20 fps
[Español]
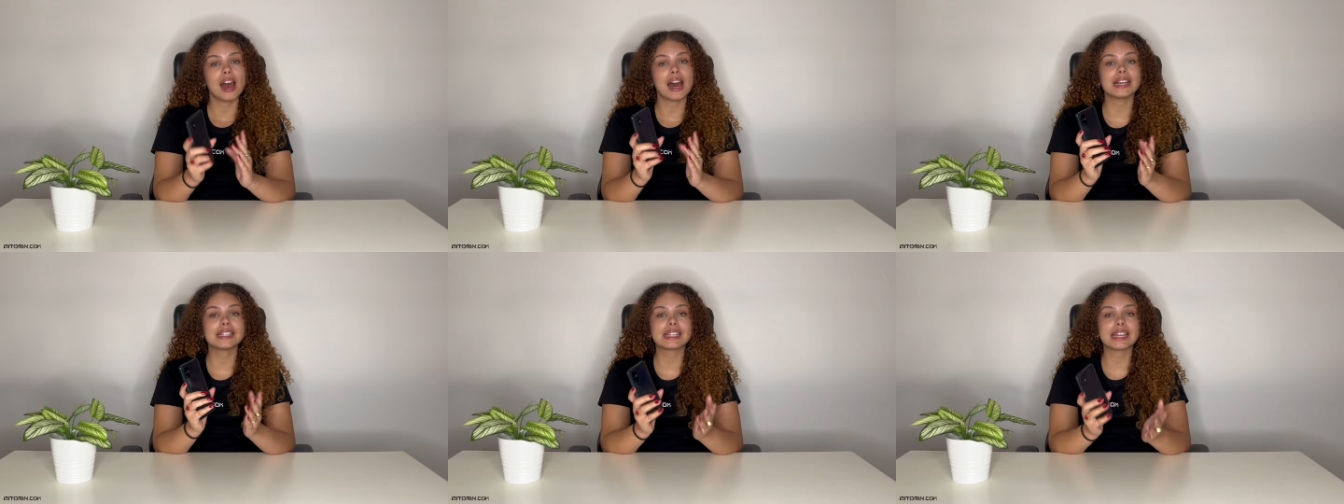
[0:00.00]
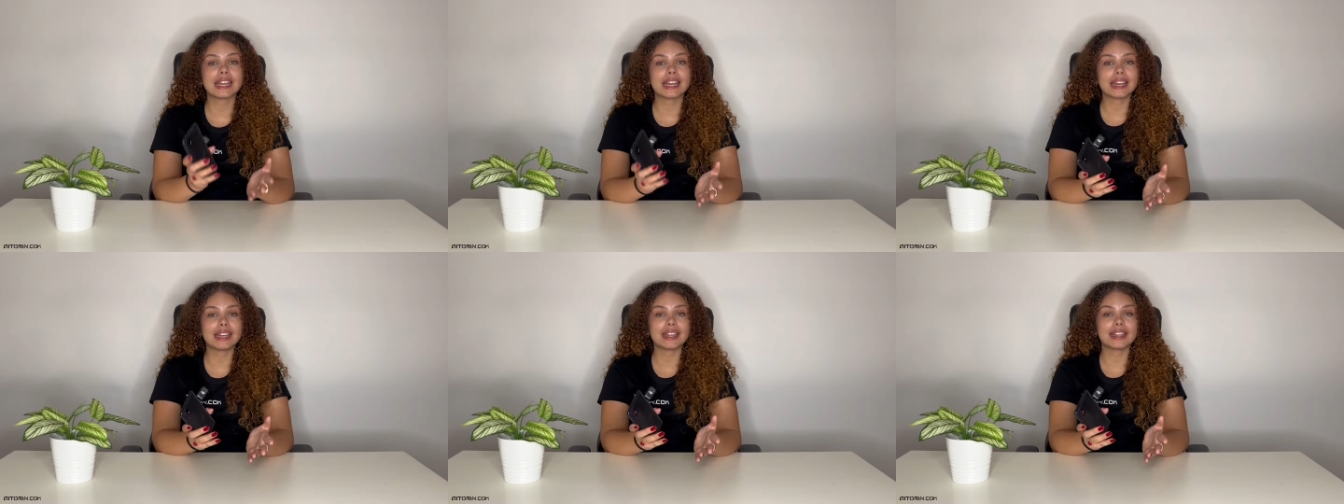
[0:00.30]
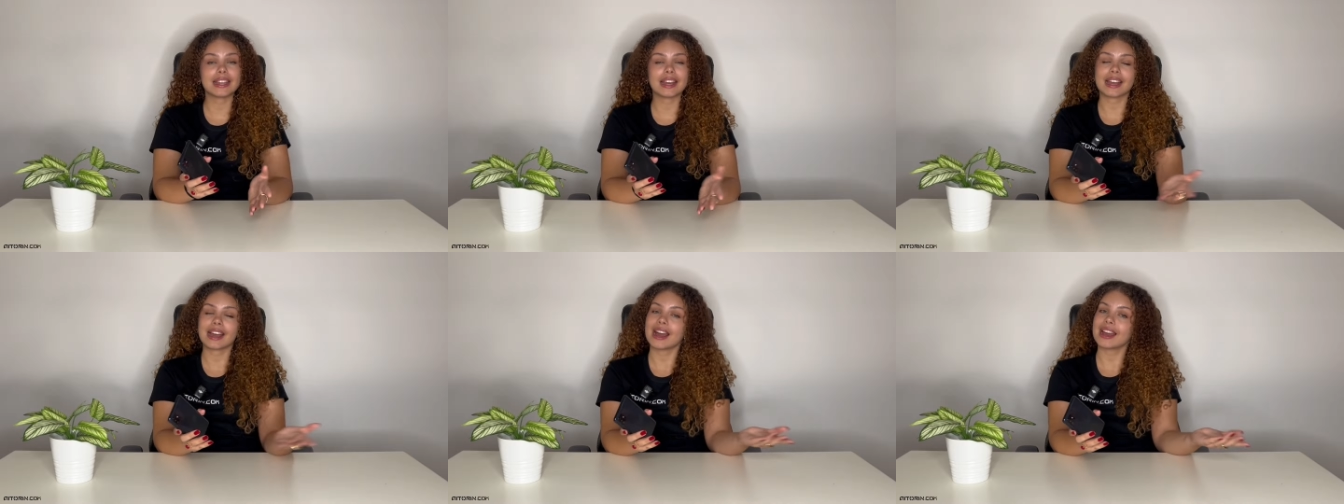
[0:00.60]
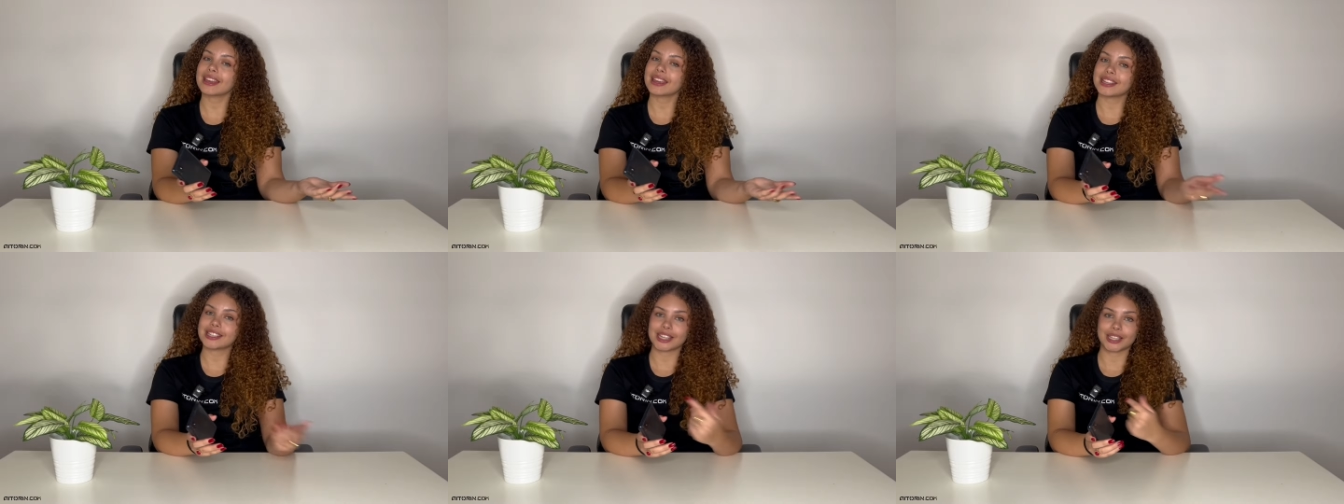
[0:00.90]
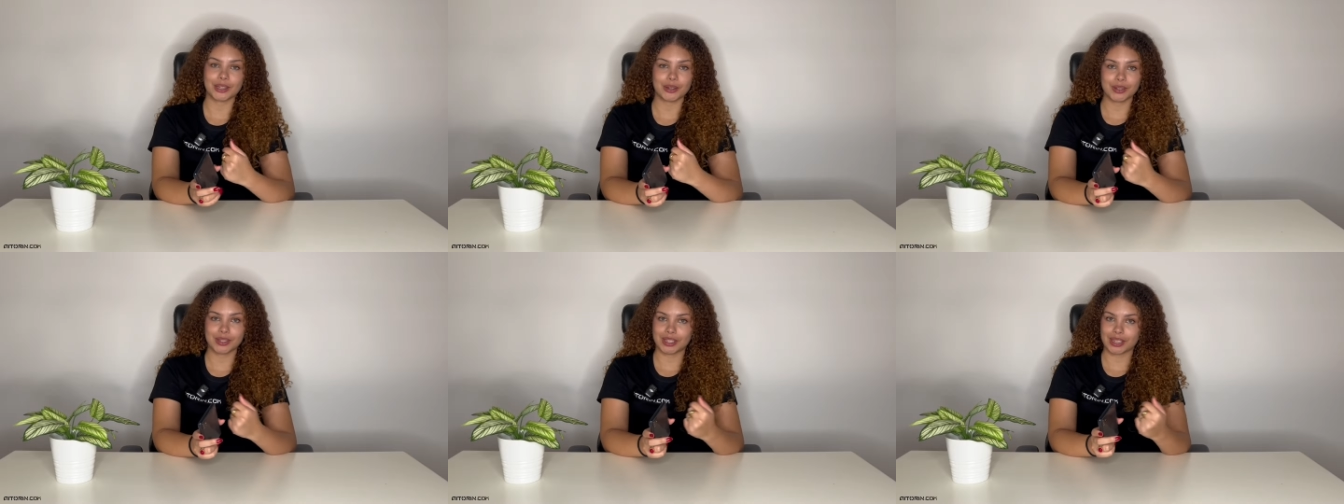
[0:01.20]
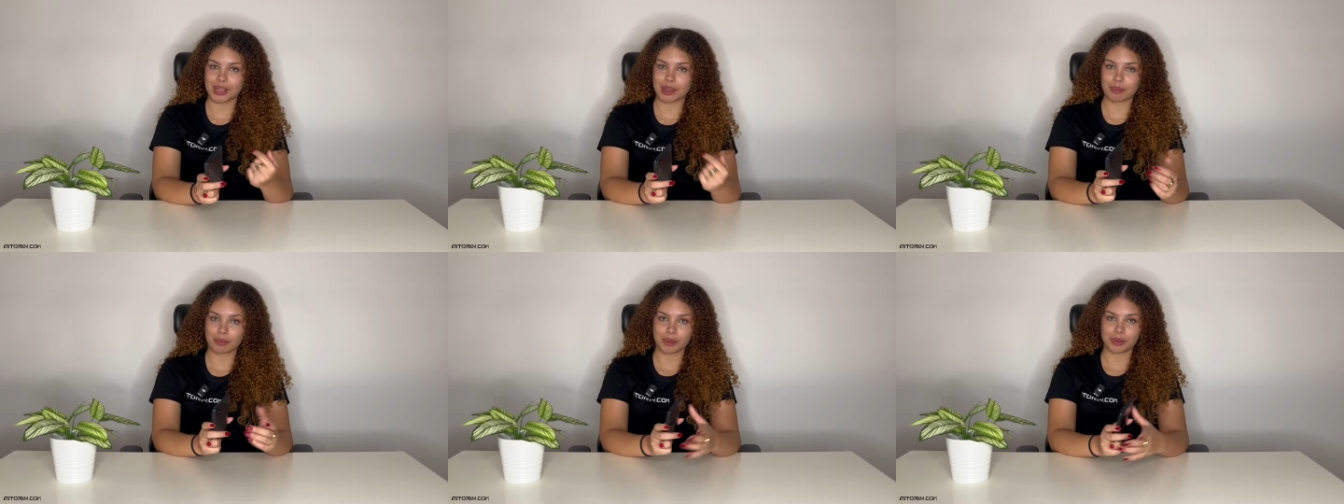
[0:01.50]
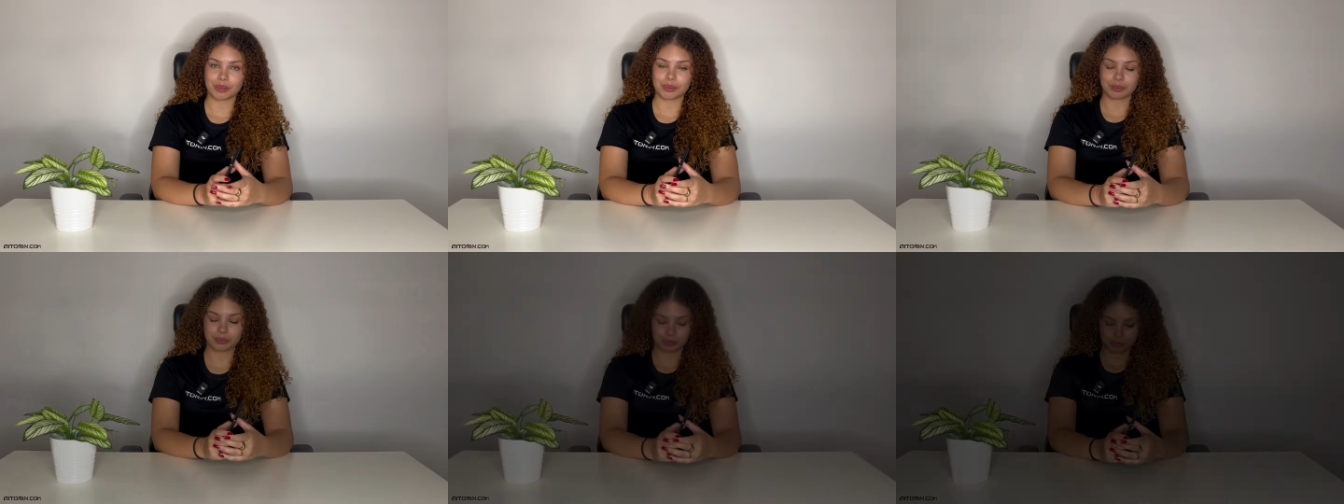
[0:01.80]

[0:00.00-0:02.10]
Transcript: así que quédate acá que ya te lo enseñamos.